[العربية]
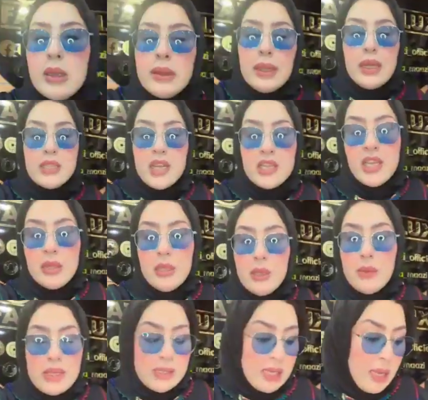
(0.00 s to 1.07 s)
الدريات راه شادين
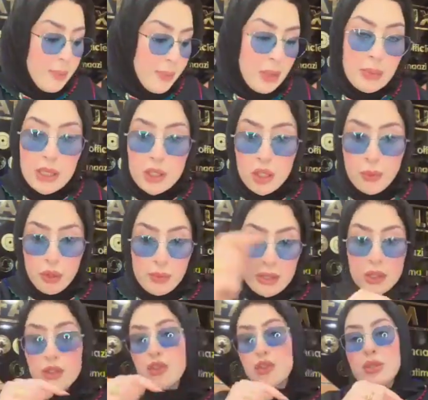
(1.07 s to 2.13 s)
الواتساب راه ما كيجاوبوكم
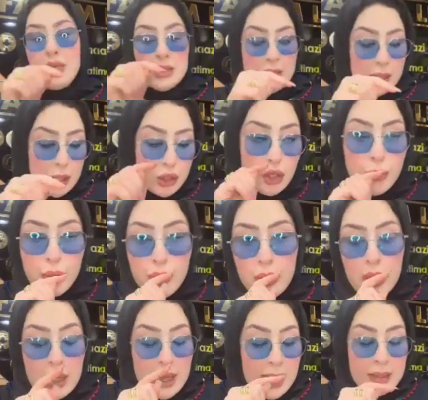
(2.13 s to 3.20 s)
راك شفتو الدريات راه كيجاوبو
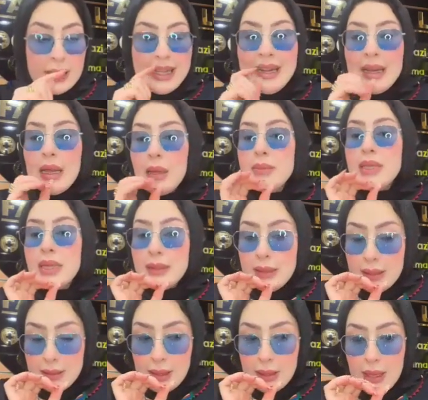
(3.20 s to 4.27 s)
هذا غير رقم ديال
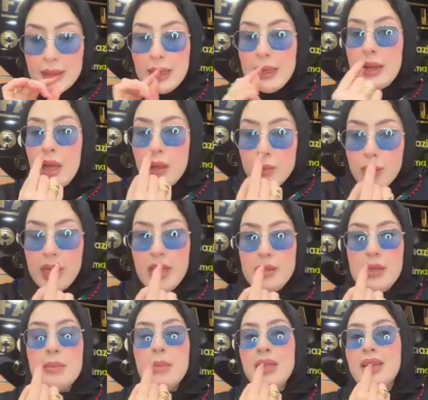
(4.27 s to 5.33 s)
الديتاي هذا غير رقم
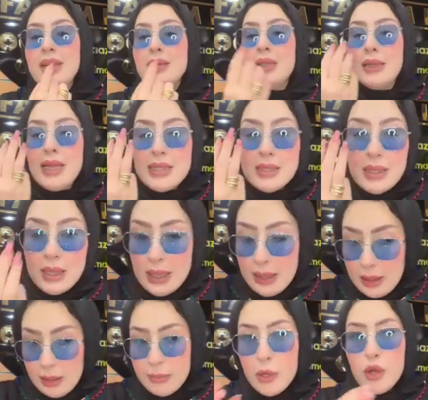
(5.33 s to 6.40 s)
واحد اما حنا عندنا ثلاثه ديال
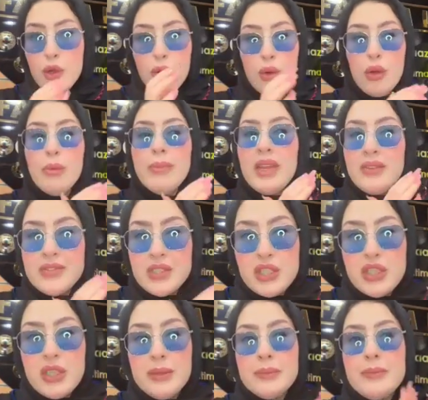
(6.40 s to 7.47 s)
الارقام كلهم من نفس
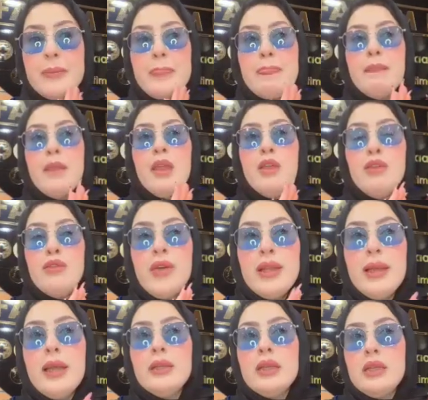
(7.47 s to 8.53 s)
الشيء
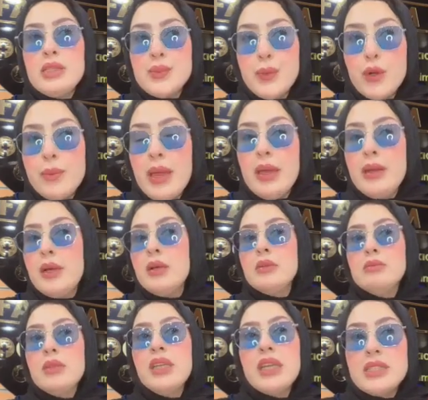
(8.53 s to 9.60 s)
فلهذا يعني صبروا معنا
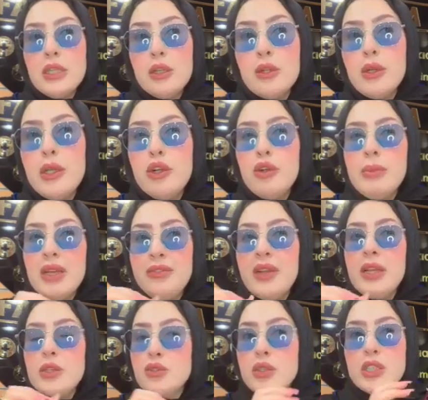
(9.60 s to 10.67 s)
ملي كيتعطلوا عليكم
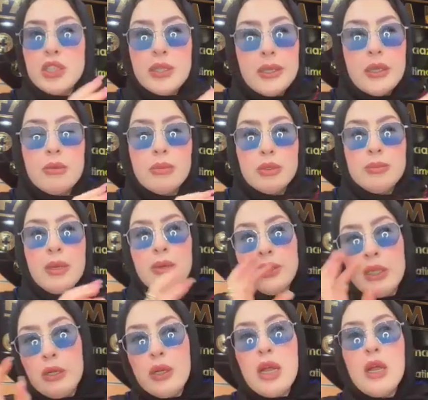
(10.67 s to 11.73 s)
عارفه راه كتكون كتشد لا كوموند مع
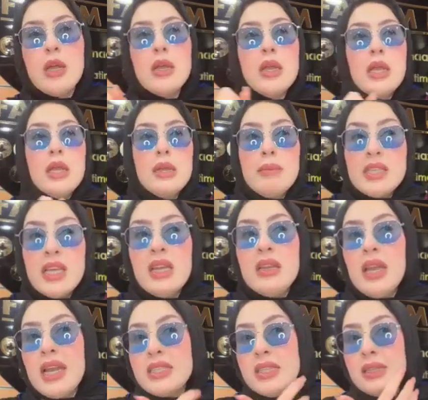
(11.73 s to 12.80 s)
وحده اخرى
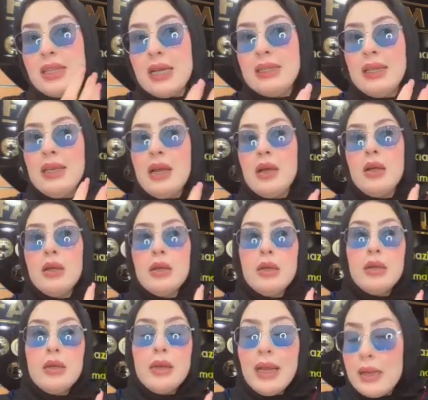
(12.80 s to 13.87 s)
مثلا لقيتي الضغط على
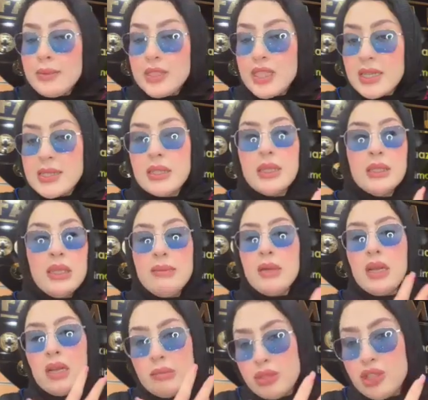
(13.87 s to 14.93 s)
آه، رقم التقسيط هضري
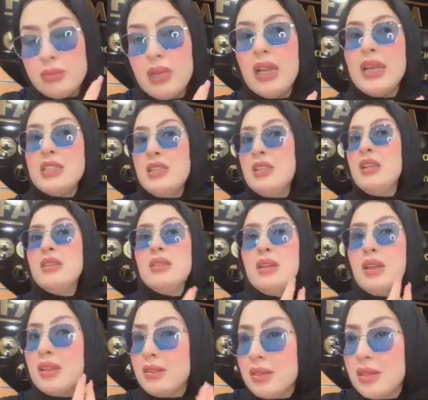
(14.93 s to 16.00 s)
مع رقم الجمله لقيتي على
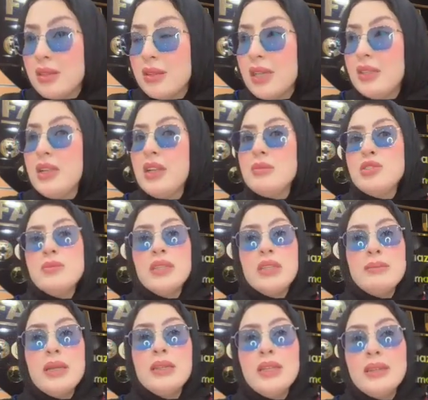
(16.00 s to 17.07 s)
الضغط على رقم الجمله
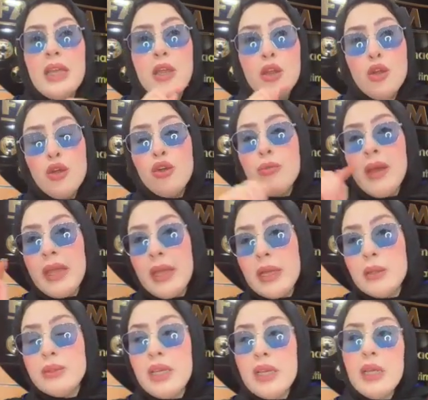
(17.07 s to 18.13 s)
هضري مع الديتاي هما
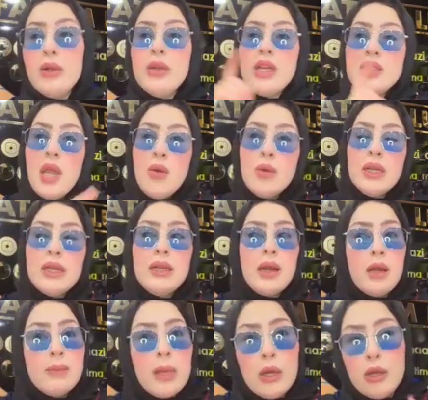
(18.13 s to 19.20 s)
غيخليو الدريه الاخرى تحول لك
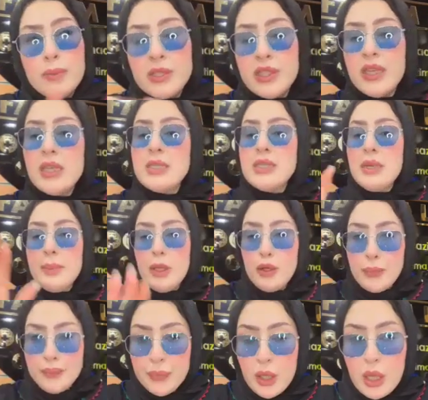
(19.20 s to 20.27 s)
للرقم اخر باش دغيا تسير
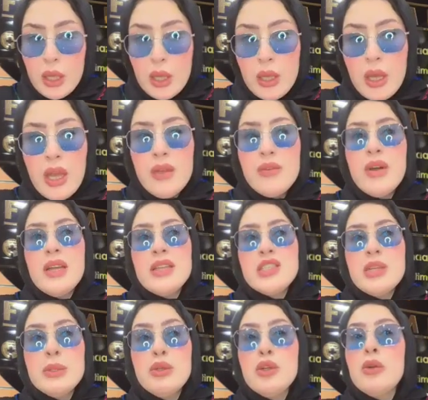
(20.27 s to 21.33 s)
بكم اي فوالا
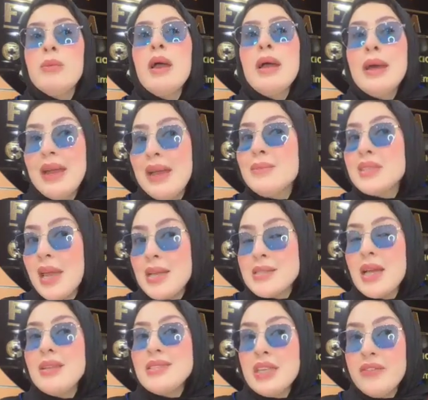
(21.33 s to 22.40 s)
هادشي بغيت نقول لكم رقم
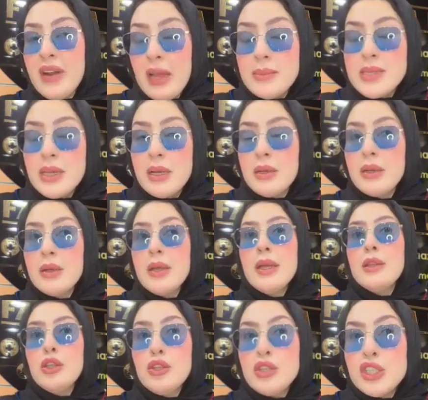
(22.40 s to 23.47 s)
كازا 05
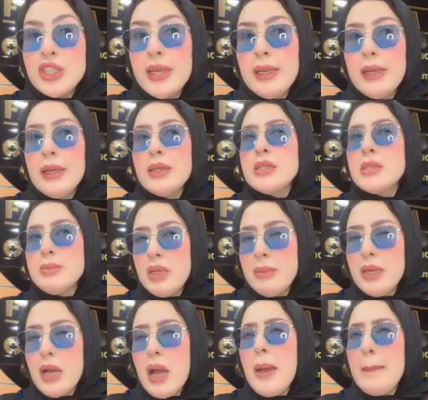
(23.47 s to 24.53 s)
22
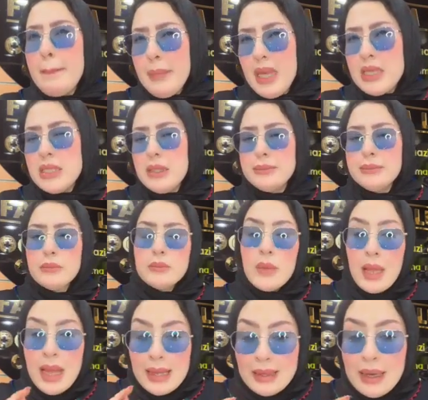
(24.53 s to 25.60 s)
800 200
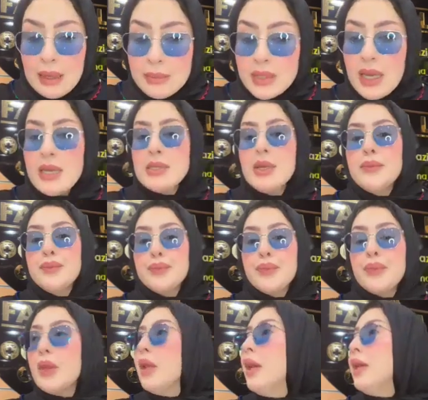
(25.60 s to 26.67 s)
هذا رقم كازا
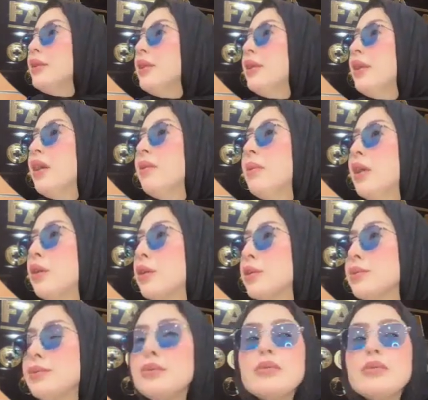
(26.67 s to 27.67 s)
عطيني الرقم الاخر